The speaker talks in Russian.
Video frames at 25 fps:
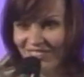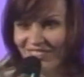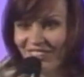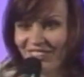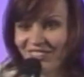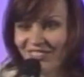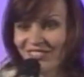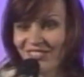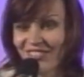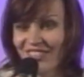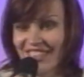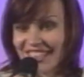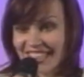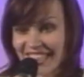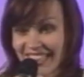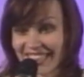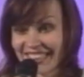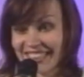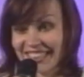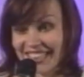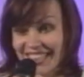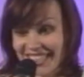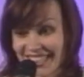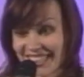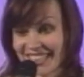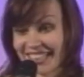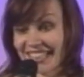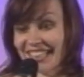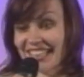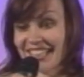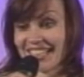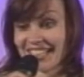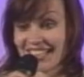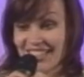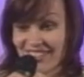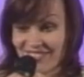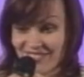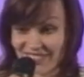Вот у всех есть
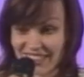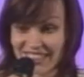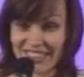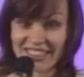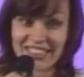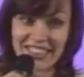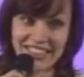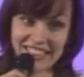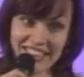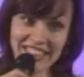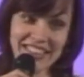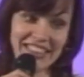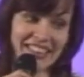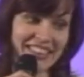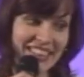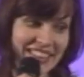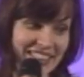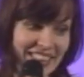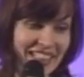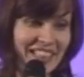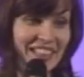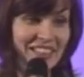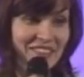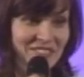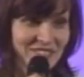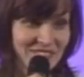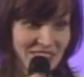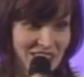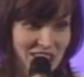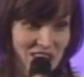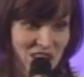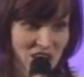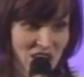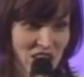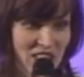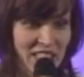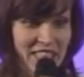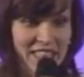свои какие-то да,
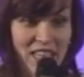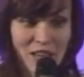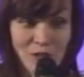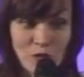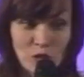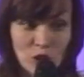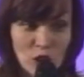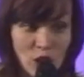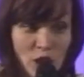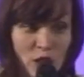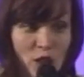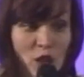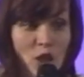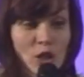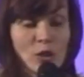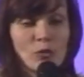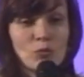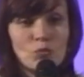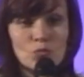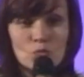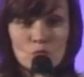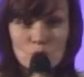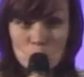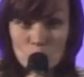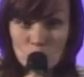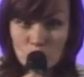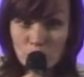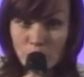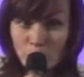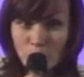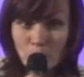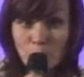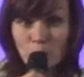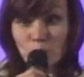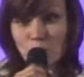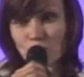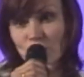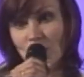вещи. И я вот не
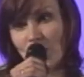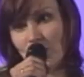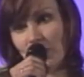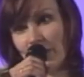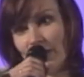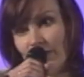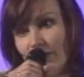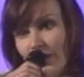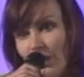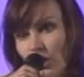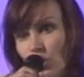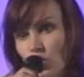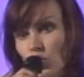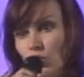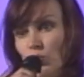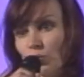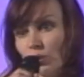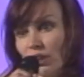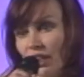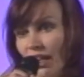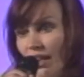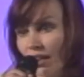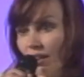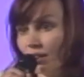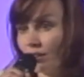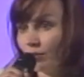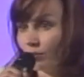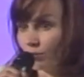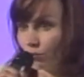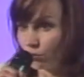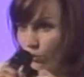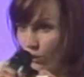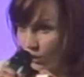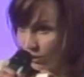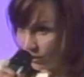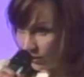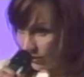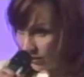буду вам говорить, что я
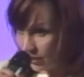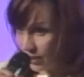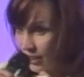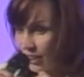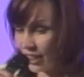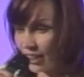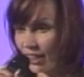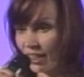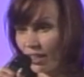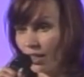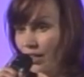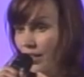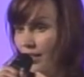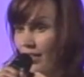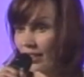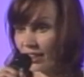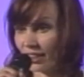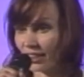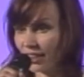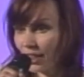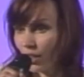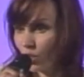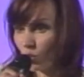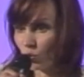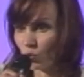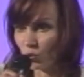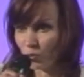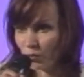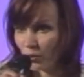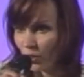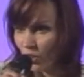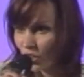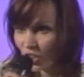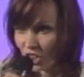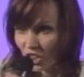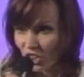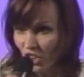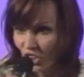такая, раз такая
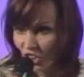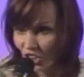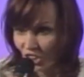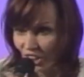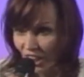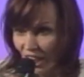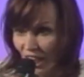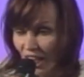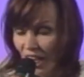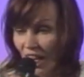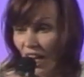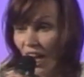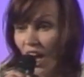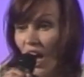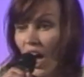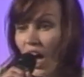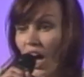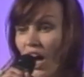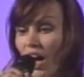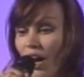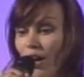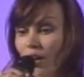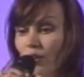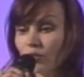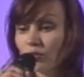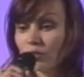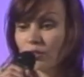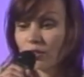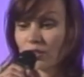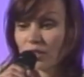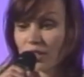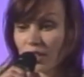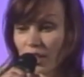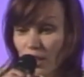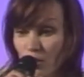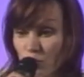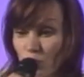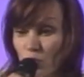супер женщина, а
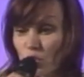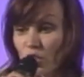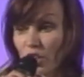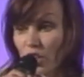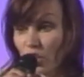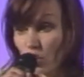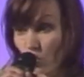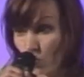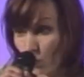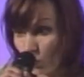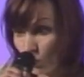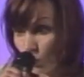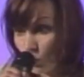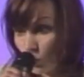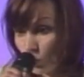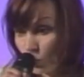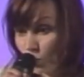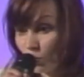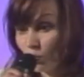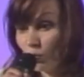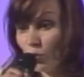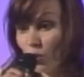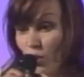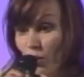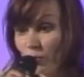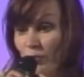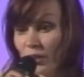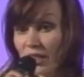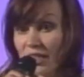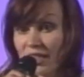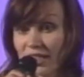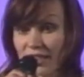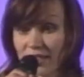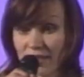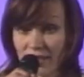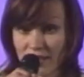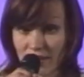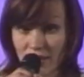сразу скажу, что Бог мне
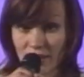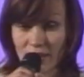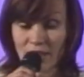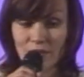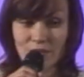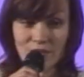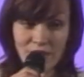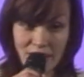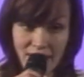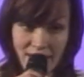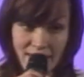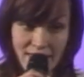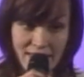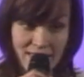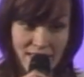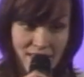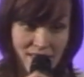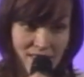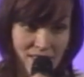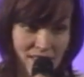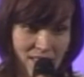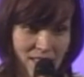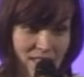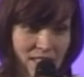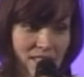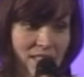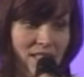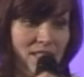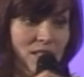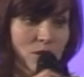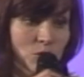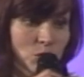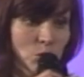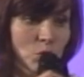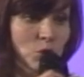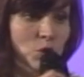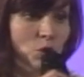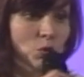сказал на выезде
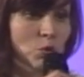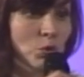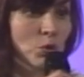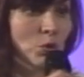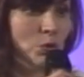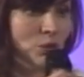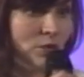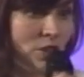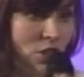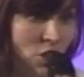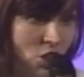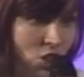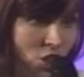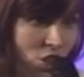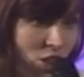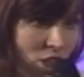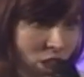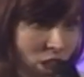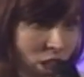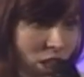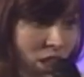одну такую вещь.